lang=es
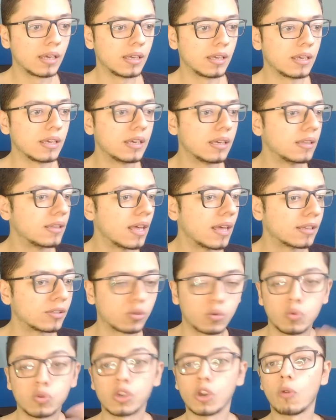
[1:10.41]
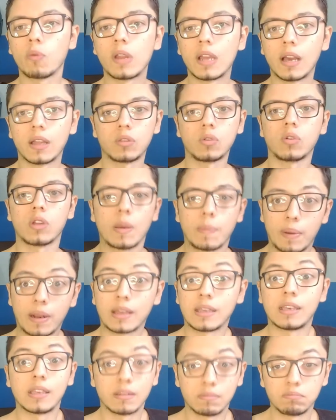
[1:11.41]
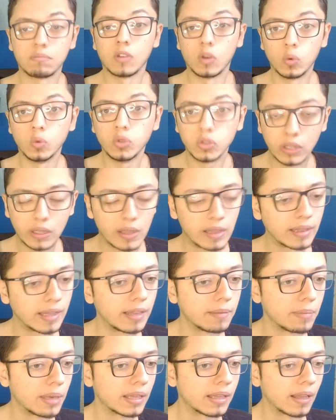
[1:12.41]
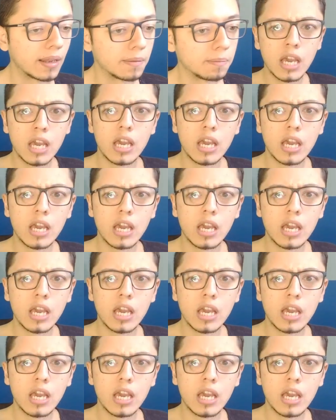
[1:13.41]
y de escucha obligatoria para quien guste del death metal.